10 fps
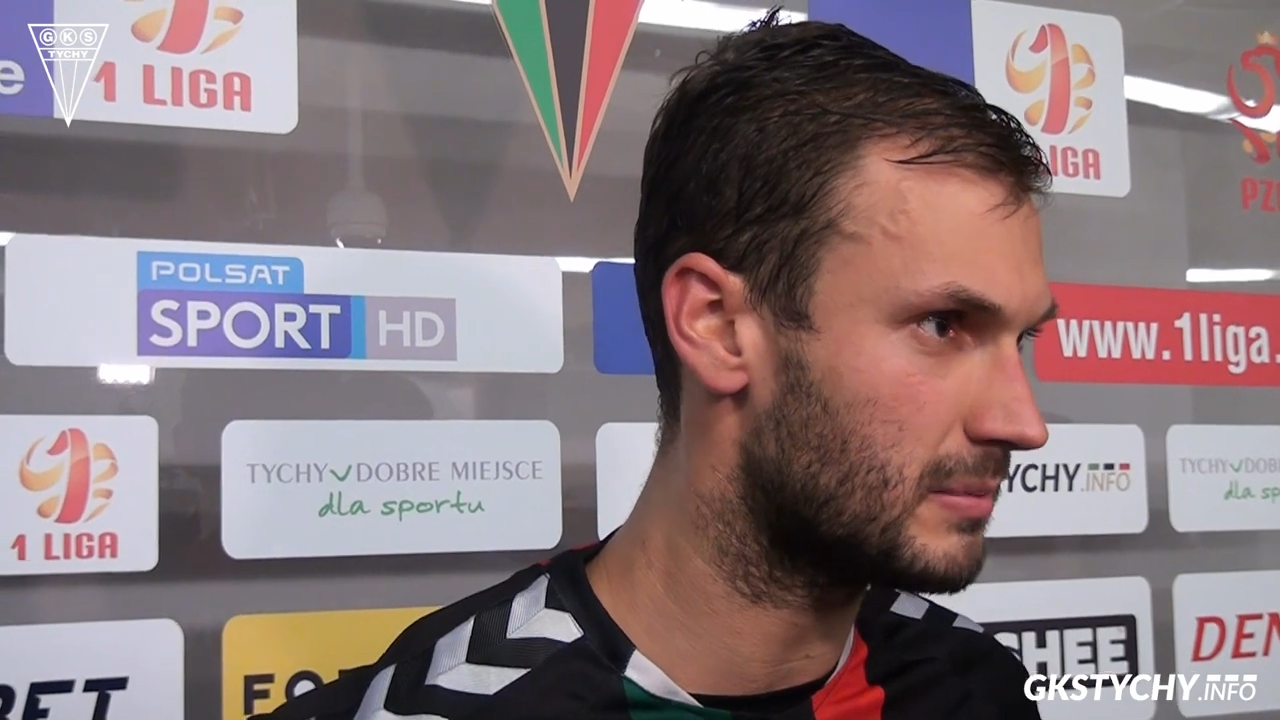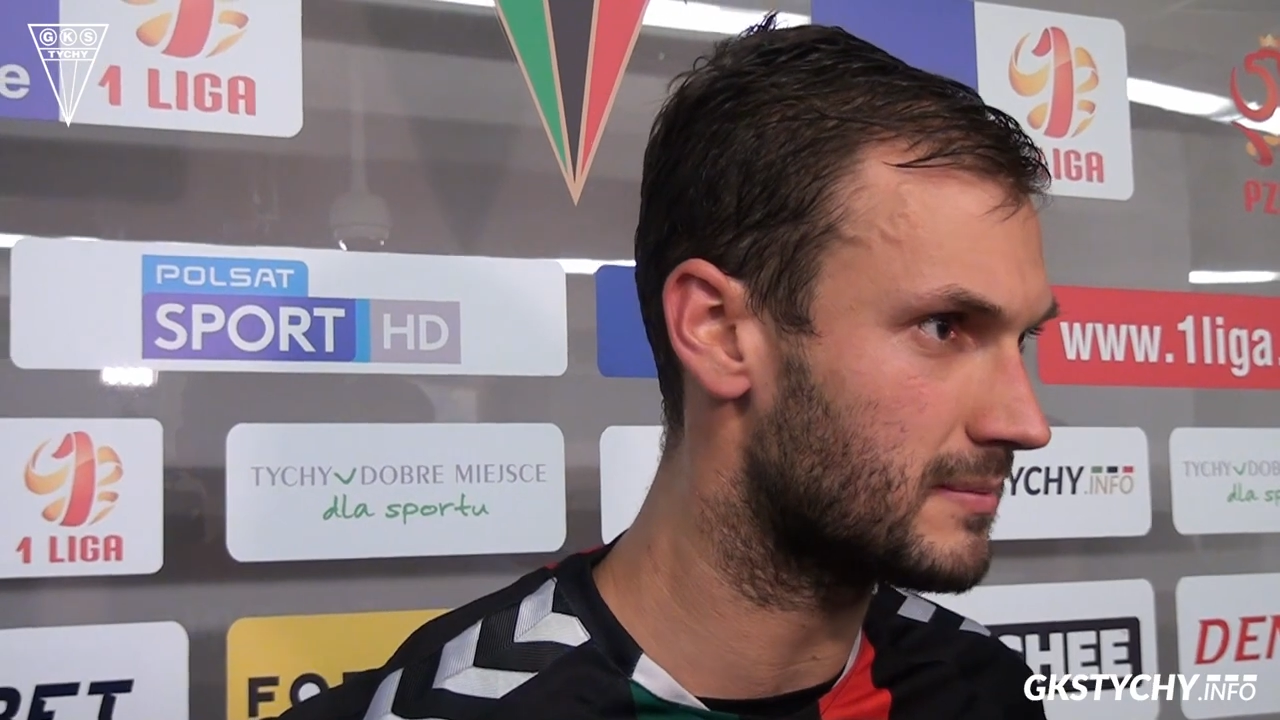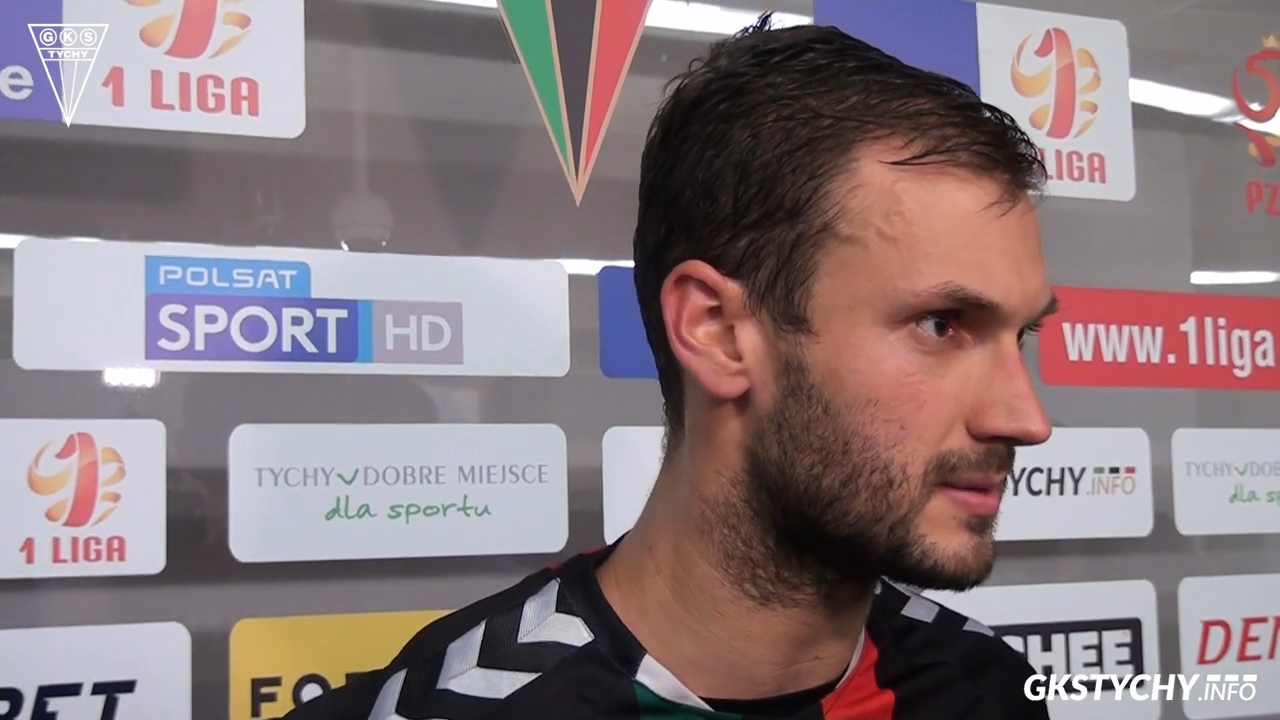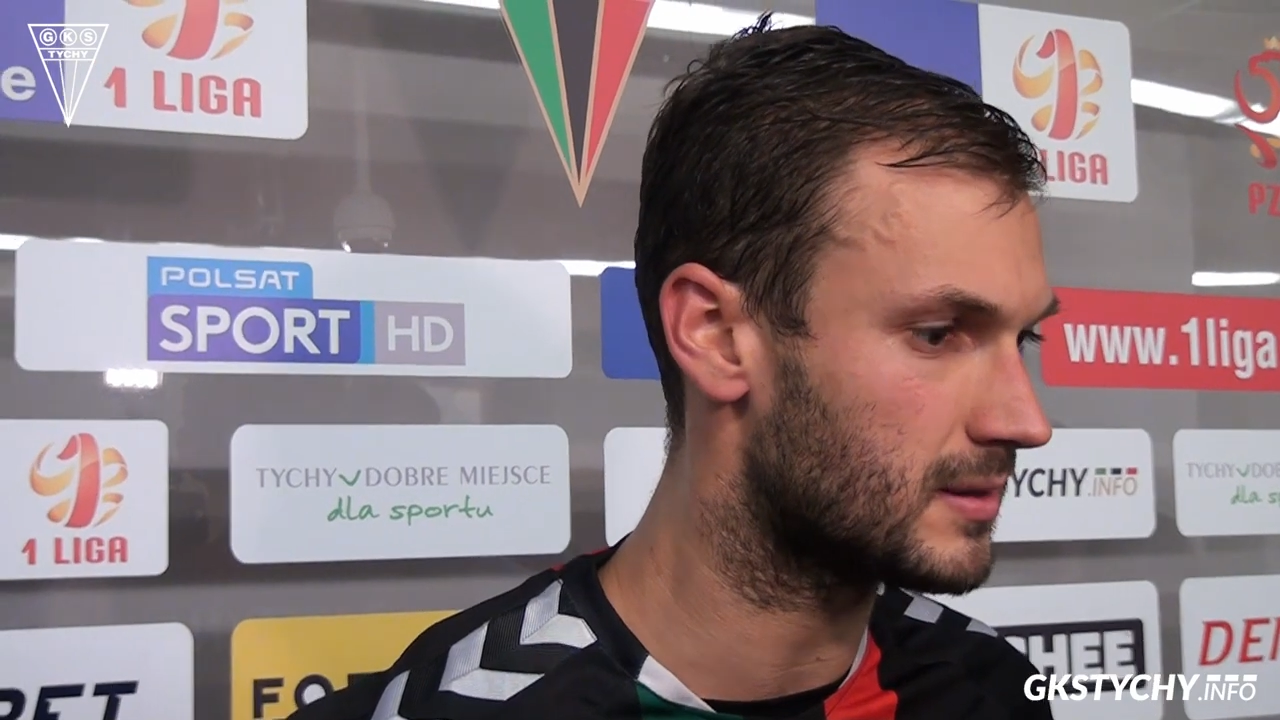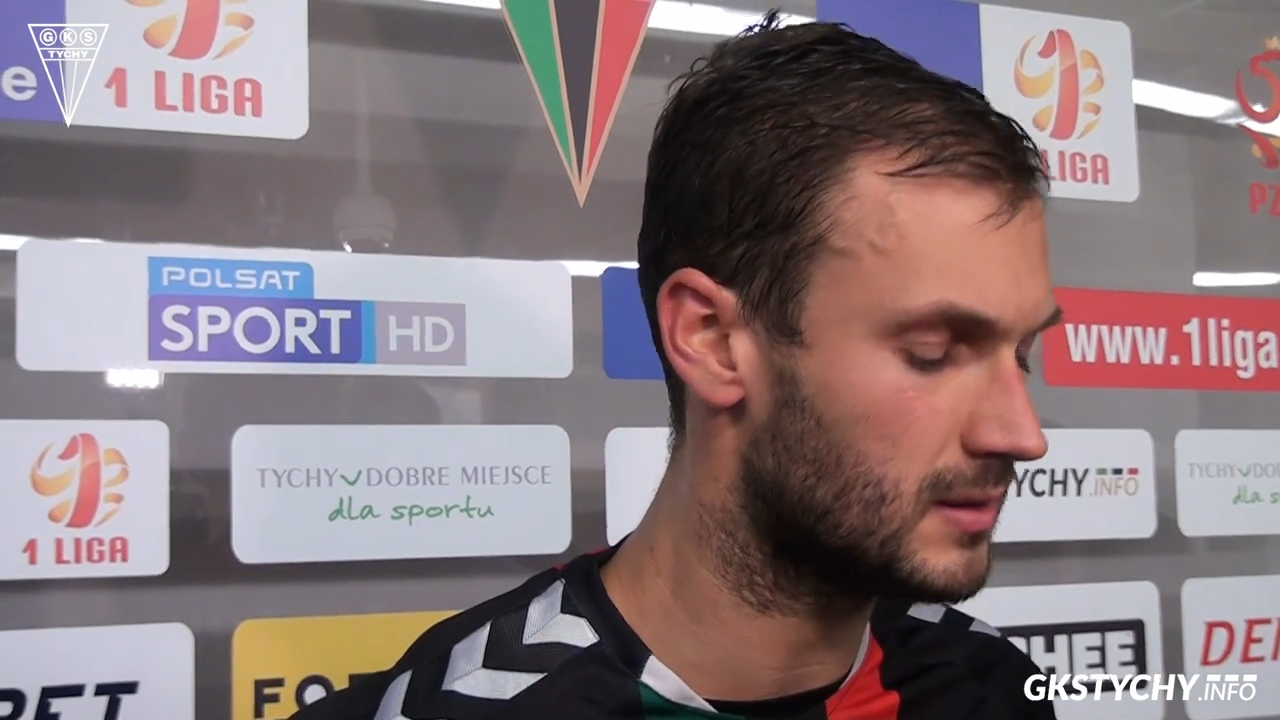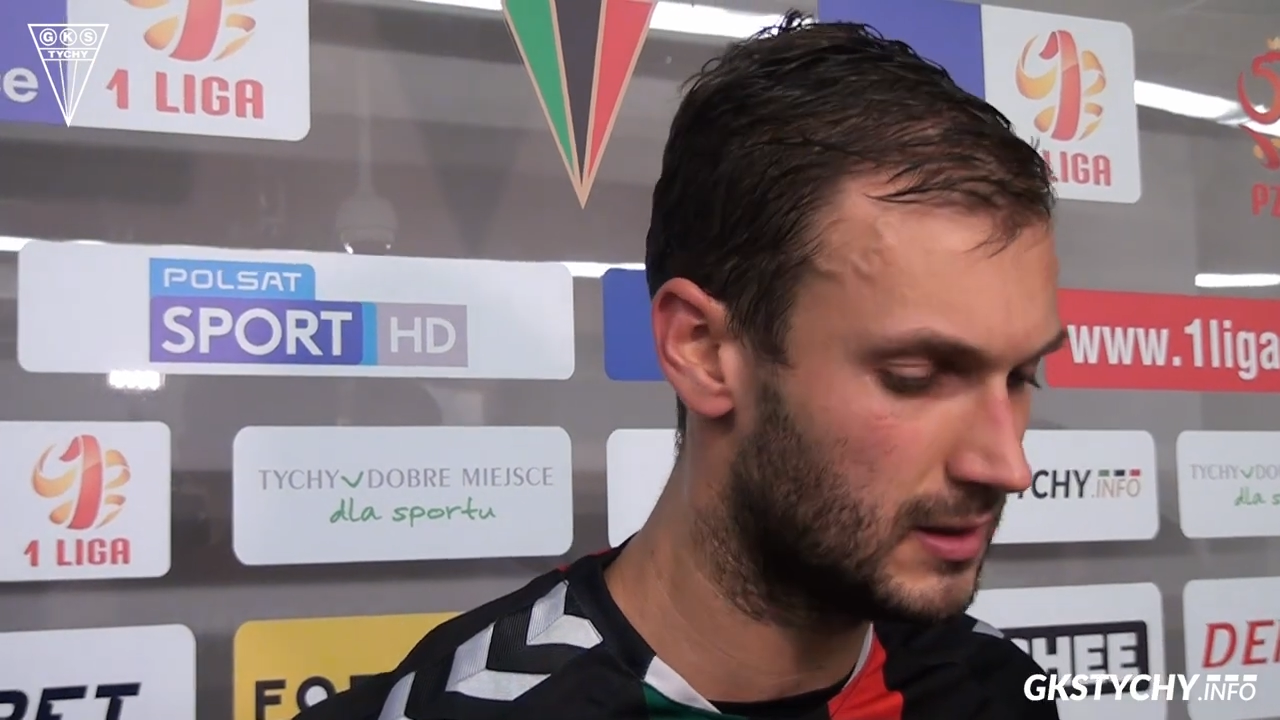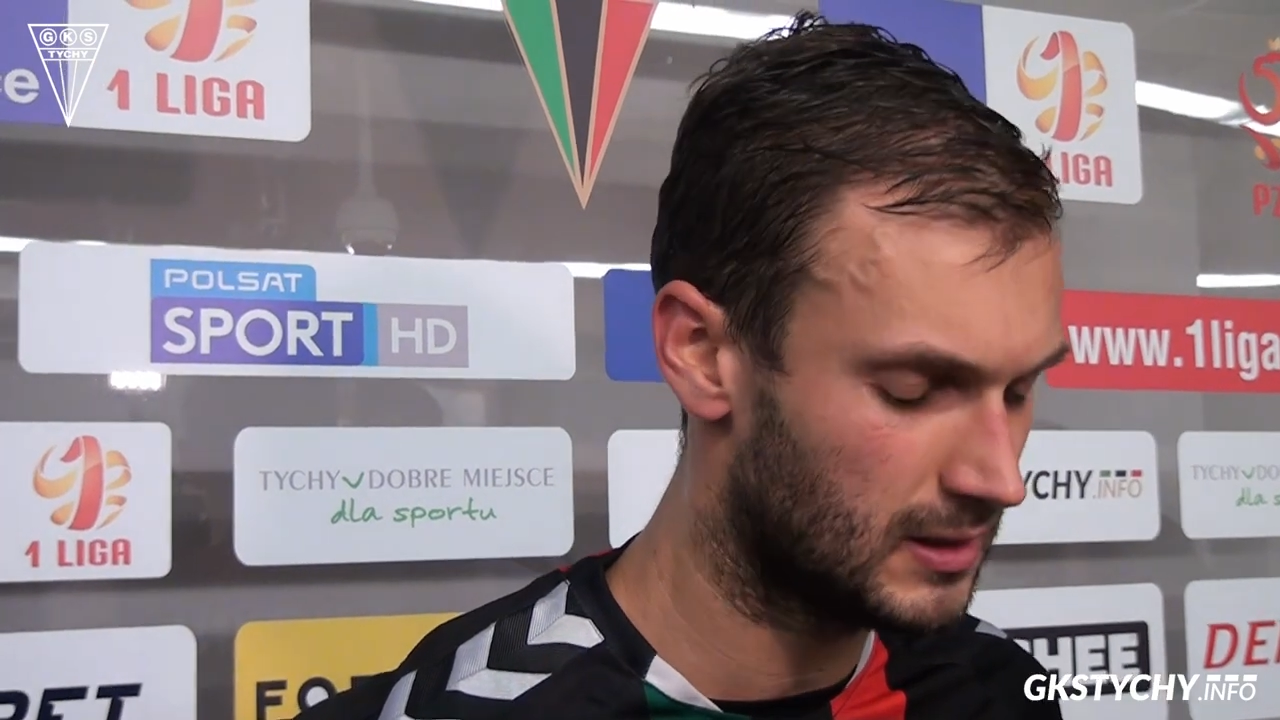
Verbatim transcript: bramce.